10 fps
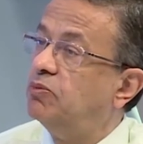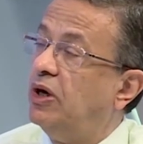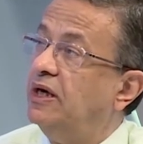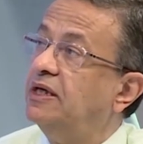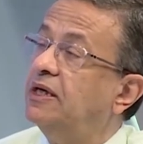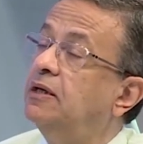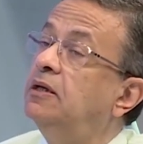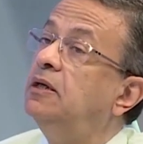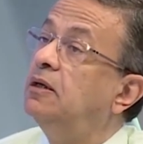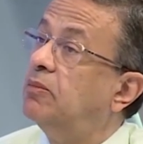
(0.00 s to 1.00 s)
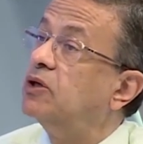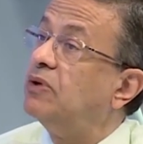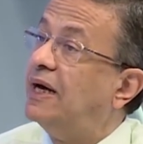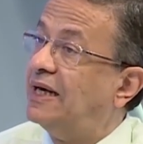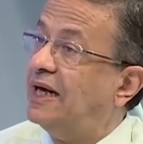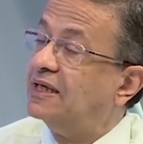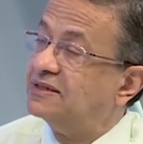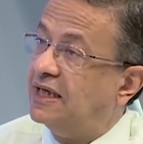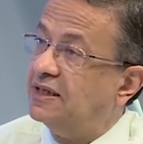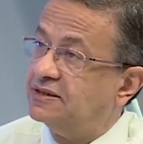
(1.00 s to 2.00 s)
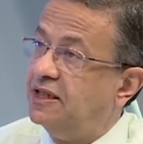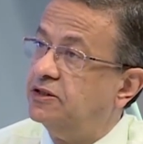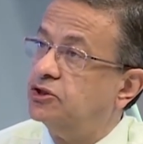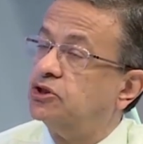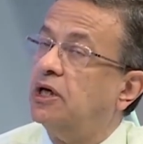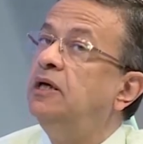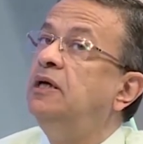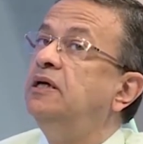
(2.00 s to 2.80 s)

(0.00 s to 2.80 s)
معينه برضه هينعكس على صحه الشعر